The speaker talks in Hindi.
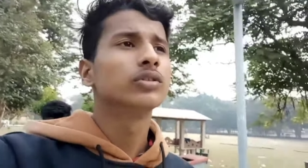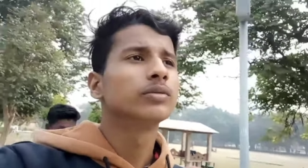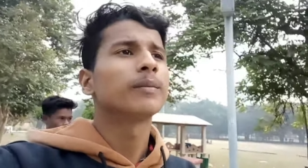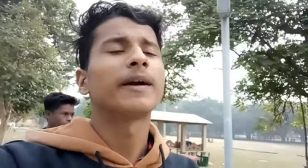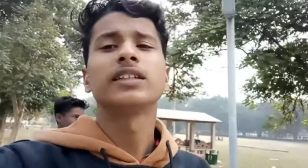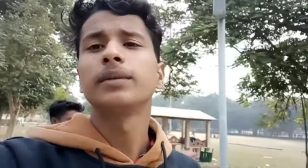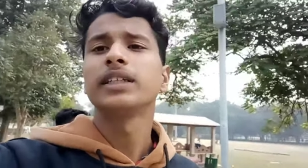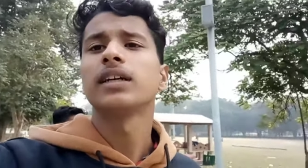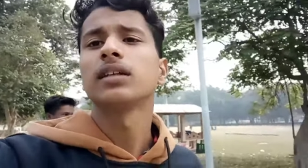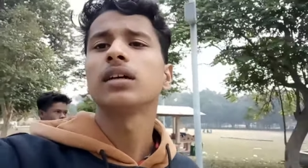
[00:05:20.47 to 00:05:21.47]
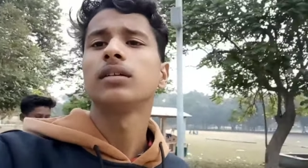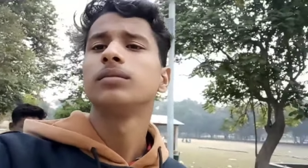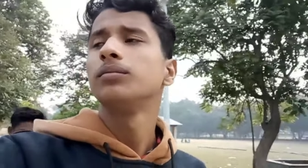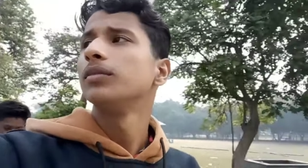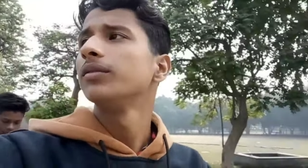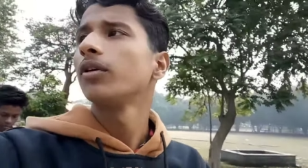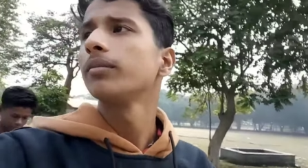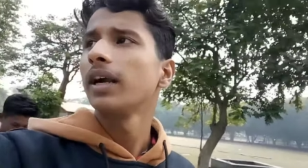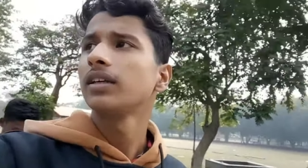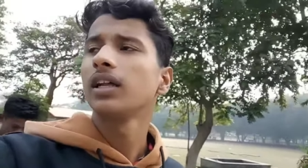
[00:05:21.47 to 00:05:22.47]
खुद उसमें पार्टिसिपेट किया था ना
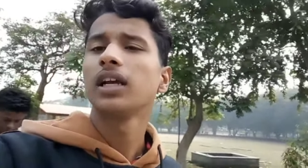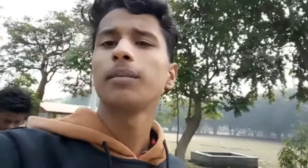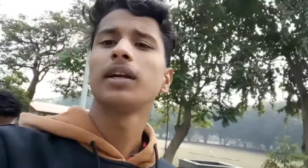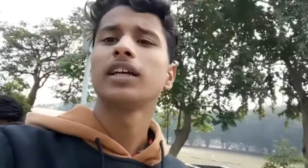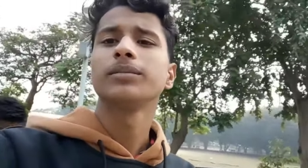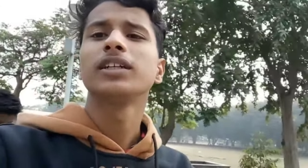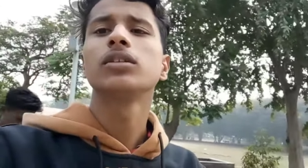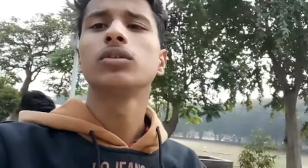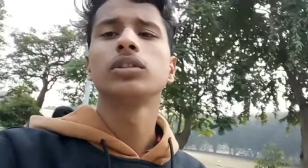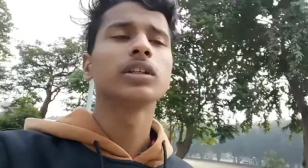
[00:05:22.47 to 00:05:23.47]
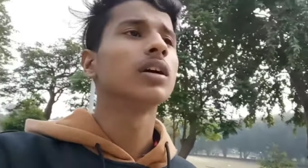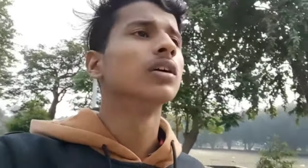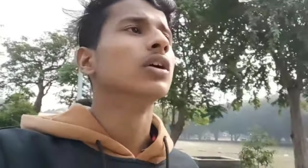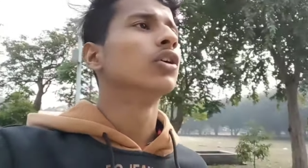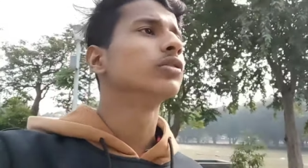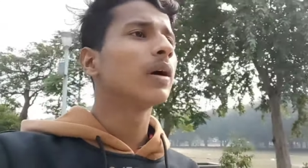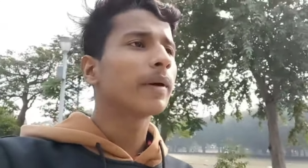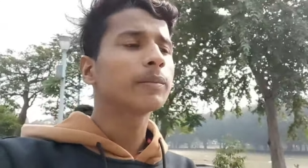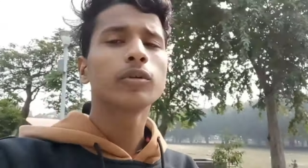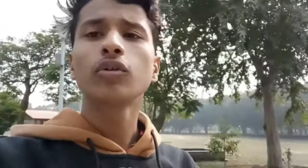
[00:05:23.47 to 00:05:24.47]
बीवोइंग बैटल या फिर डांस बैटल जो होती है ना उसमें
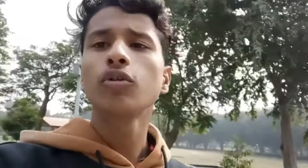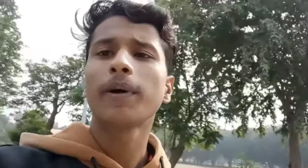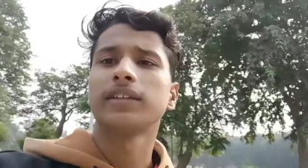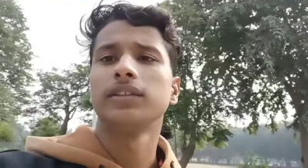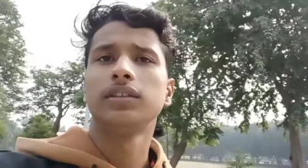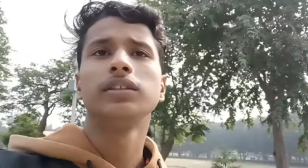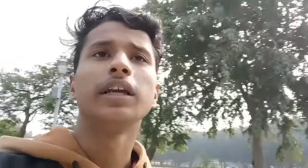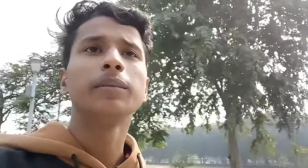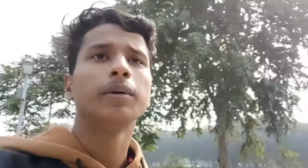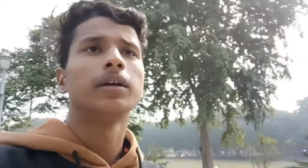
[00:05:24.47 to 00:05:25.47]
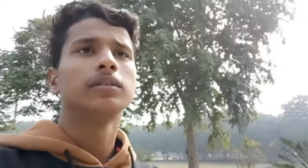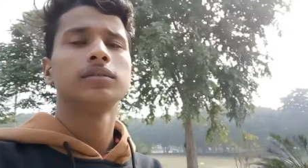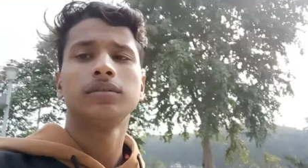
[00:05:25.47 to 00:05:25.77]
हमारी पूरी ग्रुप आती थी यहीं पर